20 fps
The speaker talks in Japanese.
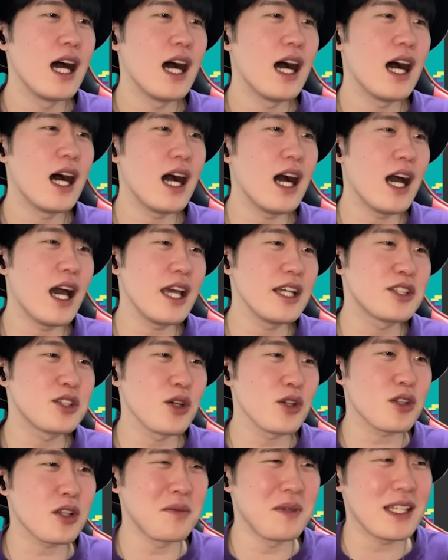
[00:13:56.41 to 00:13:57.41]
はい、
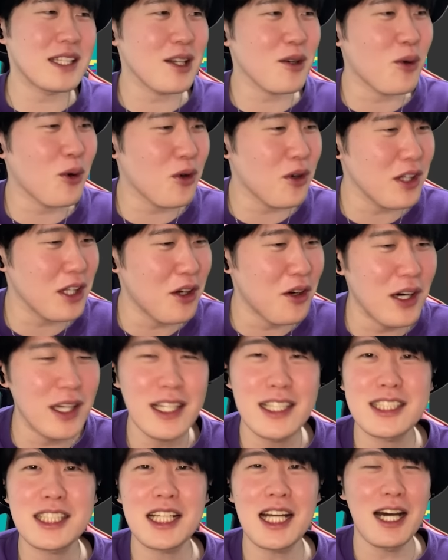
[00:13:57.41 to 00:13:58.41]
ちょっとまたここでお
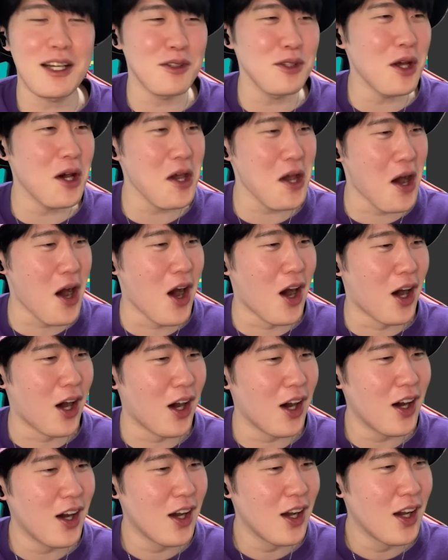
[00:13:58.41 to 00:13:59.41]
話があるのよ。
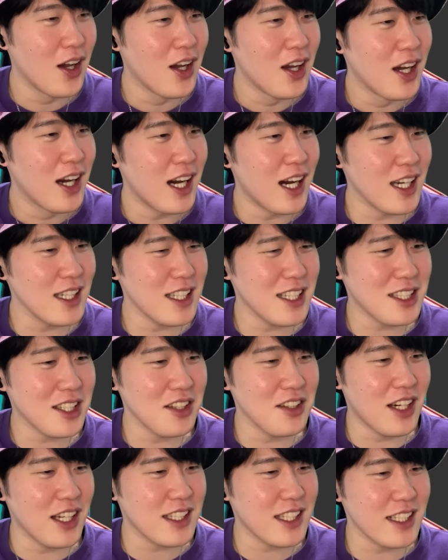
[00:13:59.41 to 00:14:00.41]
あなた
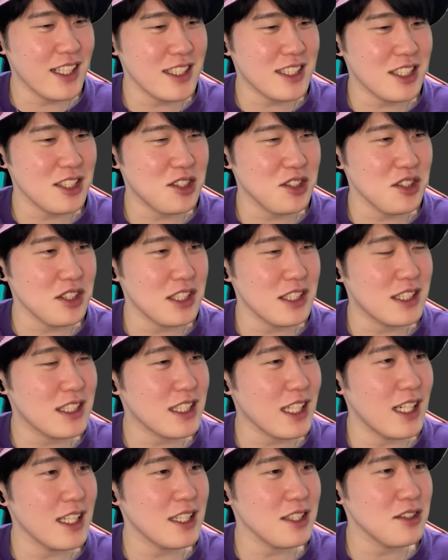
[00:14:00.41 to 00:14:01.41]
の新しい主人に
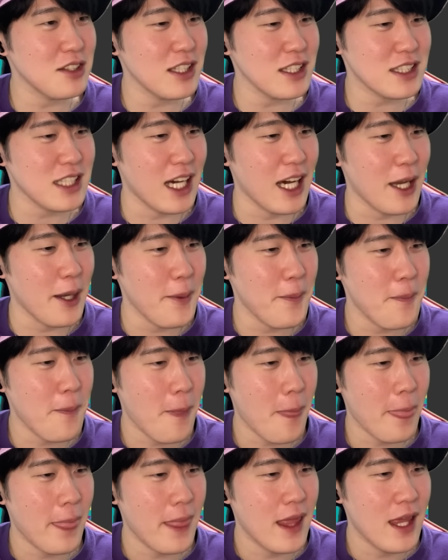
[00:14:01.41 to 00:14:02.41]
使えてください。
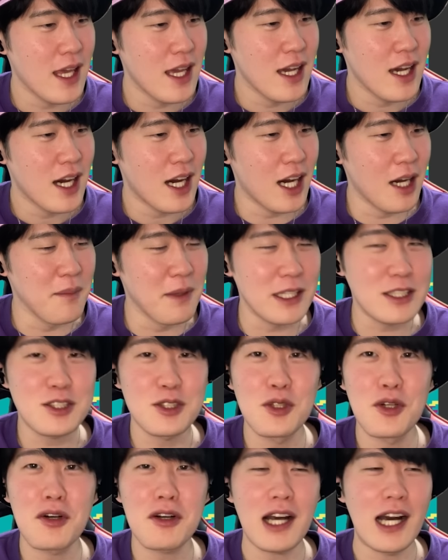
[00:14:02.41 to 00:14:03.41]
破滅
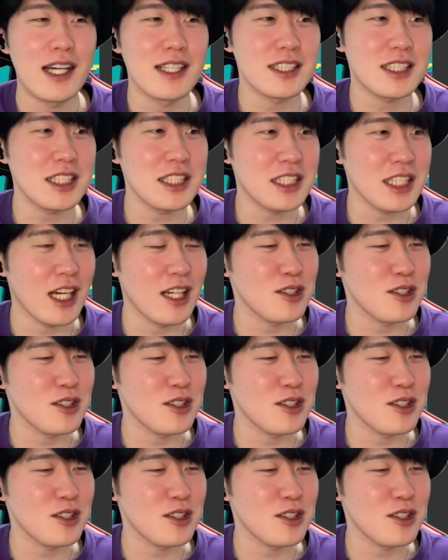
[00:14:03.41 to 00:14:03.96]
の監視者。